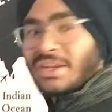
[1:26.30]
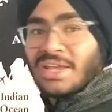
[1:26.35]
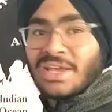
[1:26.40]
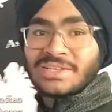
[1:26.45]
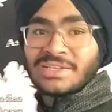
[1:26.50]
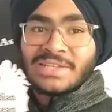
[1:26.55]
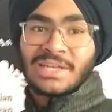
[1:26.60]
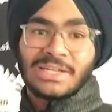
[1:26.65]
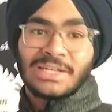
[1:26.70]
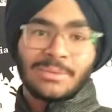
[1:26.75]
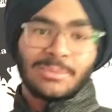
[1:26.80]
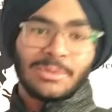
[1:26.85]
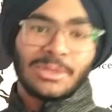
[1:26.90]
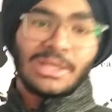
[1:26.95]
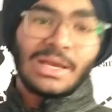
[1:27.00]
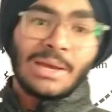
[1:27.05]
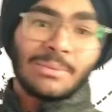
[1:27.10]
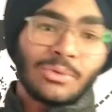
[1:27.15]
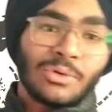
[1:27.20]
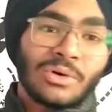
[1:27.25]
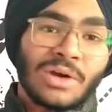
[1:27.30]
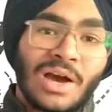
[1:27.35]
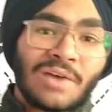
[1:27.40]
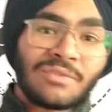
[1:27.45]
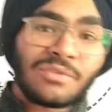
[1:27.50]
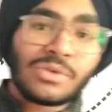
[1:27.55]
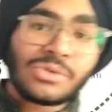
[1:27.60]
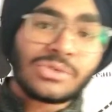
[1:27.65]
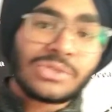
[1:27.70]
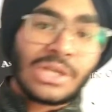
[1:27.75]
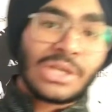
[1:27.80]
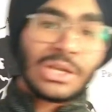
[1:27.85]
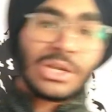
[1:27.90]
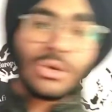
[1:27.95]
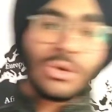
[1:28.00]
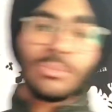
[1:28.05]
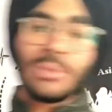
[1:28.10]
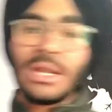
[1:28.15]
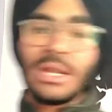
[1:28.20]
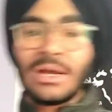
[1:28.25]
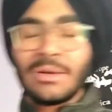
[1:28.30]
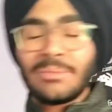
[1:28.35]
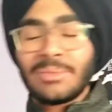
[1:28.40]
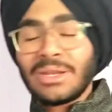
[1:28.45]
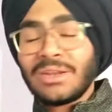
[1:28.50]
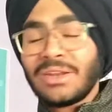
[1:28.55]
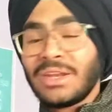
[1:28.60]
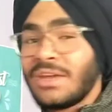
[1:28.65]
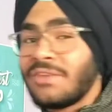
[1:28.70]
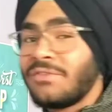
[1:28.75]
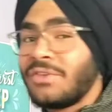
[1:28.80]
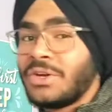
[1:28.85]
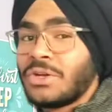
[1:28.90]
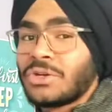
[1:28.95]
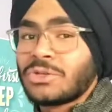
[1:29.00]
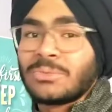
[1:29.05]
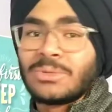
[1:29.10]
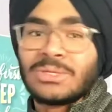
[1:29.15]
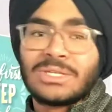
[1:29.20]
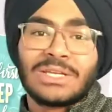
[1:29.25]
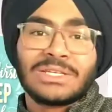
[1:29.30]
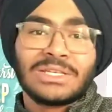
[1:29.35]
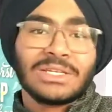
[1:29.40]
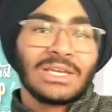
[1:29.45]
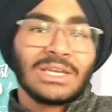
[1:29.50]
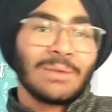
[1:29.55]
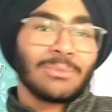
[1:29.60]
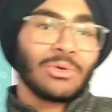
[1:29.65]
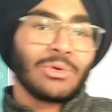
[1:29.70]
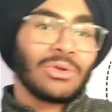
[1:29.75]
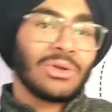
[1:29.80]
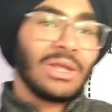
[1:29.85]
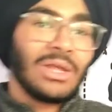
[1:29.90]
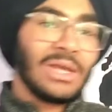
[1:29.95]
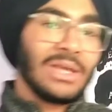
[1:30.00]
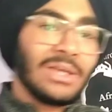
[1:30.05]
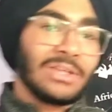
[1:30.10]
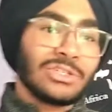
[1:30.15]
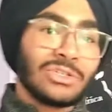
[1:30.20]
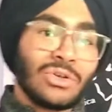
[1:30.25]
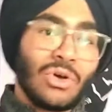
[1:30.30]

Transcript: ये नया सेटअप ही नहीं आपको काफ़ी कुछ देखने को मिलेगा मेरी नई वीडियोस में जैसे कि आपको नए